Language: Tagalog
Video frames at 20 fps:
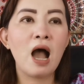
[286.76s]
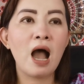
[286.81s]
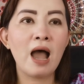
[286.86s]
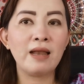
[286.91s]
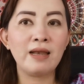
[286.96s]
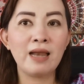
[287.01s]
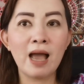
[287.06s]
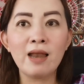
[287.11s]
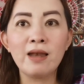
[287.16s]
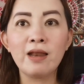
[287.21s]

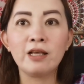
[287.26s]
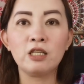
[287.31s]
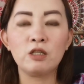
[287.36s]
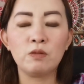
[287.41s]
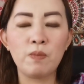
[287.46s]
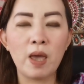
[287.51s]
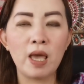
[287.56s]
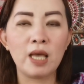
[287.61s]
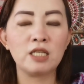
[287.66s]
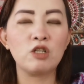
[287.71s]
uh,
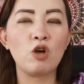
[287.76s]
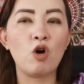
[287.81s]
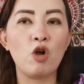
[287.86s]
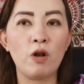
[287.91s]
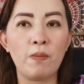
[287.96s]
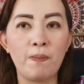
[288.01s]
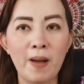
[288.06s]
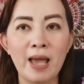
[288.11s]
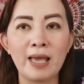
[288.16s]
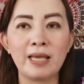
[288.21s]
Nanay's Best
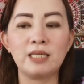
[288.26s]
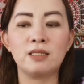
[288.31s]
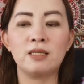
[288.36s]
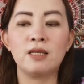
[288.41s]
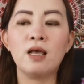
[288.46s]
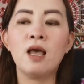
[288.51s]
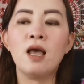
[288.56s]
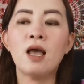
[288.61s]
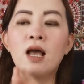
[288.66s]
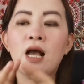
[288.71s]
All
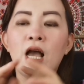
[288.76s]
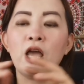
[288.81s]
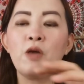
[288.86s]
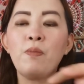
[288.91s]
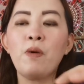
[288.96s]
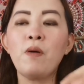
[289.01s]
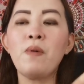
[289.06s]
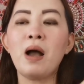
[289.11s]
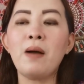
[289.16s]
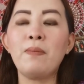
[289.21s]
Pies.
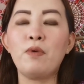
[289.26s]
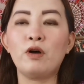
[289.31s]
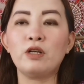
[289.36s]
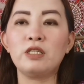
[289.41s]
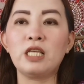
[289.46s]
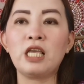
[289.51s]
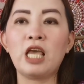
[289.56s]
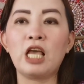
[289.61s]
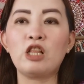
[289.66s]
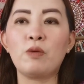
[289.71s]
Ngayon po mga
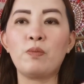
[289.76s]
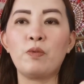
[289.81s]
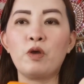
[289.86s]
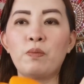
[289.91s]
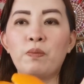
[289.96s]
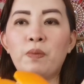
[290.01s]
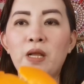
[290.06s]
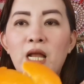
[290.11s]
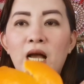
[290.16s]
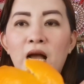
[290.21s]
bossing, ito po
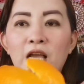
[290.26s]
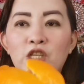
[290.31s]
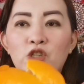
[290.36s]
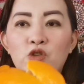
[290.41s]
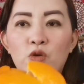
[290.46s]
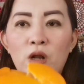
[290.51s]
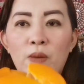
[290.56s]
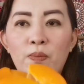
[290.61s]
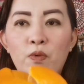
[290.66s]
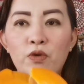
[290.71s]
yung
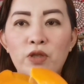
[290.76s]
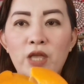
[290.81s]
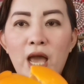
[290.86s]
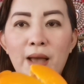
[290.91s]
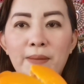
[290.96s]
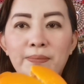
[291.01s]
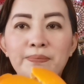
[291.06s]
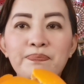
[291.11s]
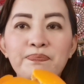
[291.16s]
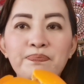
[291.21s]
pinaka-itsura po
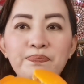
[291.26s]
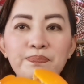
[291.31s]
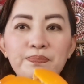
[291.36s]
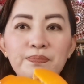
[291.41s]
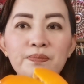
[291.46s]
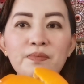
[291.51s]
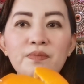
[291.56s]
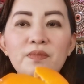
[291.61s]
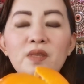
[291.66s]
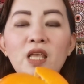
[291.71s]
niya.
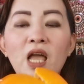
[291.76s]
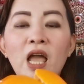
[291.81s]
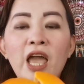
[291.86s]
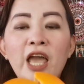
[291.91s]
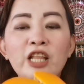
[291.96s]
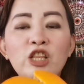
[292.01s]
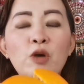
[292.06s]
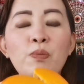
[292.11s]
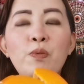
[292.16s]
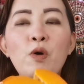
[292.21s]

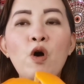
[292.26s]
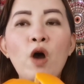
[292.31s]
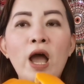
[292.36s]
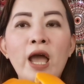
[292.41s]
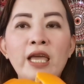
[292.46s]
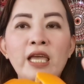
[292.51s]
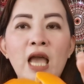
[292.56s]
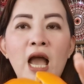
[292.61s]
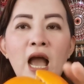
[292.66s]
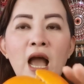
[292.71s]
Ito po
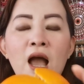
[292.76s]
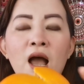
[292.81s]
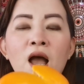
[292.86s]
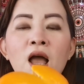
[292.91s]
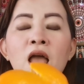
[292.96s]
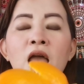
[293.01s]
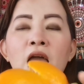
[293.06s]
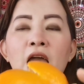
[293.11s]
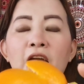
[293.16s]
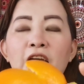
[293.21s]
ay, uh,
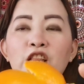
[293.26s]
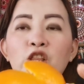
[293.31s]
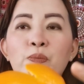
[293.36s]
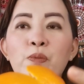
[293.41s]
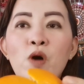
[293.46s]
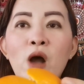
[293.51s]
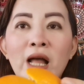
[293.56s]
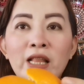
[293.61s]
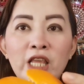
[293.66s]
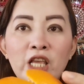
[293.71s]
ito
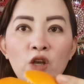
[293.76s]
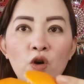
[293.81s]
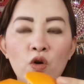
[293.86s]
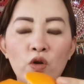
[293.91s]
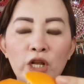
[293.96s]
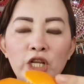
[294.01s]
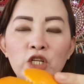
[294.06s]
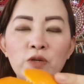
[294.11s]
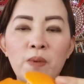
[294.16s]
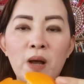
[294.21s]
po ating
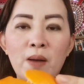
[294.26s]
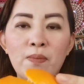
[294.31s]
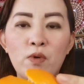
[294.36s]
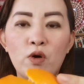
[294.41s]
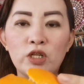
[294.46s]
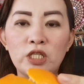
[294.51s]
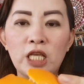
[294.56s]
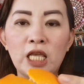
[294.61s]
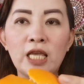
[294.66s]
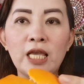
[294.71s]
orange mga
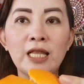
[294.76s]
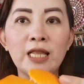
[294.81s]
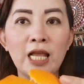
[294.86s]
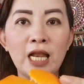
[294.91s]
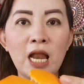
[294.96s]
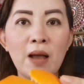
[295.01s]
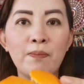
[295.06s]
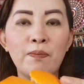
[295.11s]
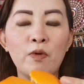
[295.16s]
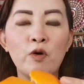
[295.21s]
bossing,
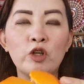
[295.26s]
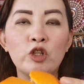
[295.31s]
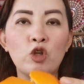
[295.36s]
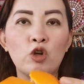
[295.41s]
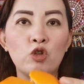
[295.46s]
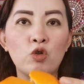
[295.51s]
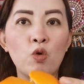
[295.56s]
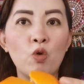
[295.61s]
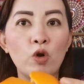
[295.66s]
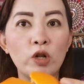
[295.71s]
hindi lang po
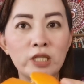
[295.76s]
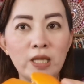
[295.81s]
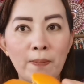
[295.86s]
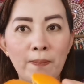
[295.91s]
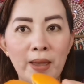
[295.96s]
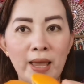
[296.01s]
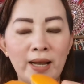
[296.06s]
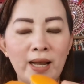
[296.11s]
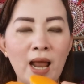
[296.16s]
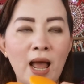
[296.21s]
ito tungkol sa
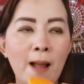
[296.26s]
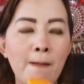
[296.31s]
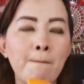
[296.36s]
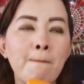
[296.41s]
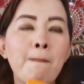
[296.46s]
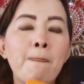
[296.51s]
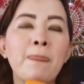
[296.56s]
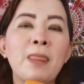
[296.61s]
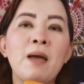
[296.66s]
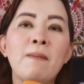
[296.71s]
pera.
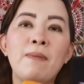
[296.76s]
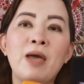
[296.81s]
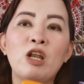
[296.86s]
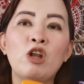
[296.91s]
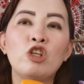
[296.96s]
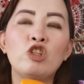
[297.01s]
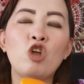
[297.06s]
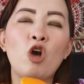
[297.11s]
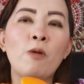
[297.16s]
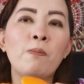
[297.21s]

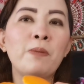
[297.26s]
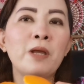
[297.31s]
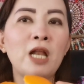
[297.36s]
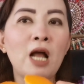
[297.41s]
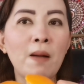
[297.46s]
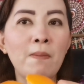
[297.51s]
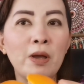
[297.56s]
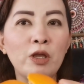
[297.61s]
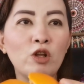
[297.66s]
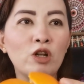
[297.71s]
Pero ito ang
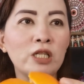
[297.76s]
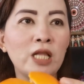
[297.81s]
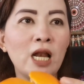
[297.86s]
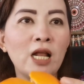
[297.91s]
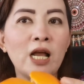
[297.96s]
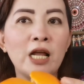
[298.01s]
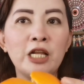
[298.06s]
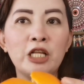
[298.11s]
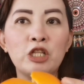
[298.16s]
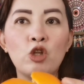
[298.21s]
pinakamayro
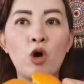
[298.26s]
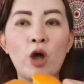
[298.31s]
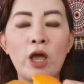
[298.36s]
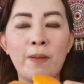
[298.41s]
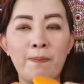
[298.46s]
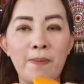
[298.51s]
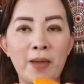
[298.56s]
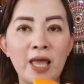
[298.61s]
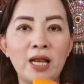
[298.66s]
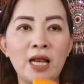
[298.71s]
talaga nito
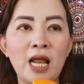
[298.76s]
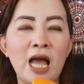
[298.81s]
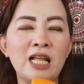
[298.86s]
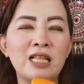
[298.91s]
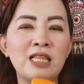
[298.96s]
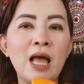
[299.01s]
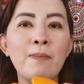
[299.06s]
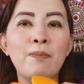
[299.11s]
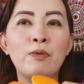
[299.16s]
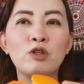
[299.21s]
ay
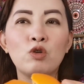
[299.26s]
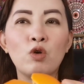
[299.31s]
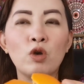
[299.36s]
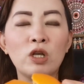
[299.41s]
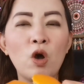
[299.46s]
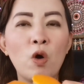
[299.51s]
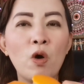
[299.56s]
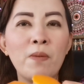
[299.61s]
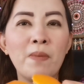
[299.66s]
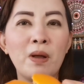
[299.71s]
pera. Tapos kung
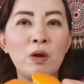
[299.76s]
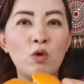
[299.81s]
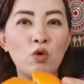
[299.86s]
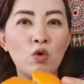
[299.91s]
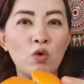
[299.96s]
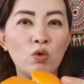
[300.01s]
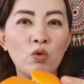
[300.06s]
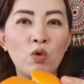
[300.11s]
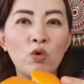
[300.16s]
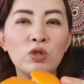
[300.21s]
ikaw ay
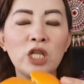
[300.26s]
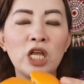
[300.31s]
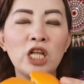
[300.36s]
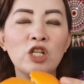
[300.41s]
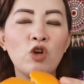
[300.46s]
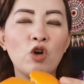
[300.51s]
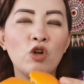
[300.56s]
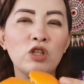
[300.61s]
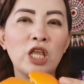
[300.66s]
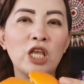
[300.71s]

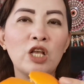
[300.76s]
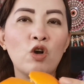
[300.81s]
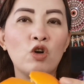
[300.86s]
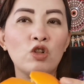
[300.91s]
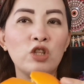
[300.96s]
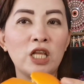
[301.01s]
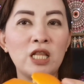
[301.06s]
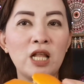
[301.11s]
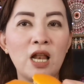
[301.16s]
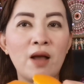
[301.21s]
malulungkutin,
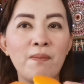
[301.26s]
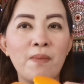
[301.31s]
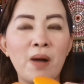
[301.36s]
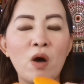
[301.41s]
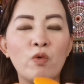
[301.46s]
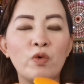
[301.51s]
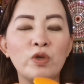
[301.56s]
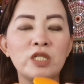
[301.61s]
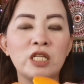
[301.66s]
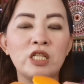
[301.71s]
konting-konti na lang
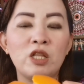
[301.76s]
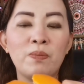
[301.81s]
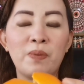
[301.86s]
mauwi sa